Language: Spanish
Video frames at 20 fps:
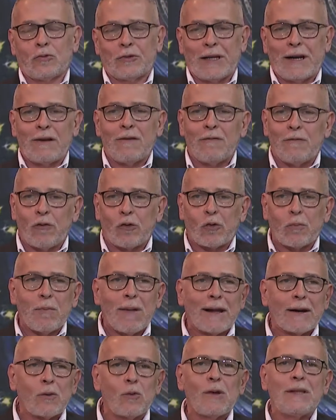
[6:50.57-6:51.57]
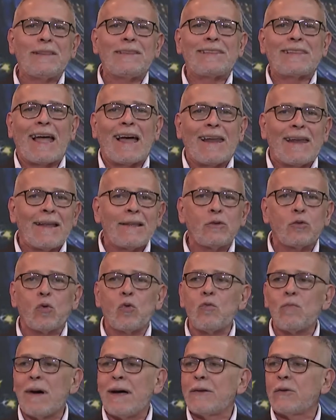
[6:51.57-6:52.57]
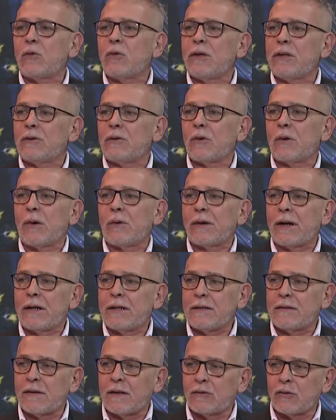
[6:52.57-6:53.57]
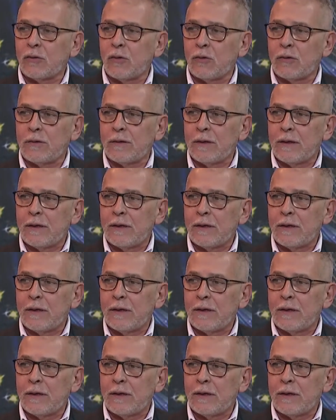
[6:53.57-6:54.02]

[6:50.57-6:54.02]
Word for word: transformarlo en talento humano dentro de la organización.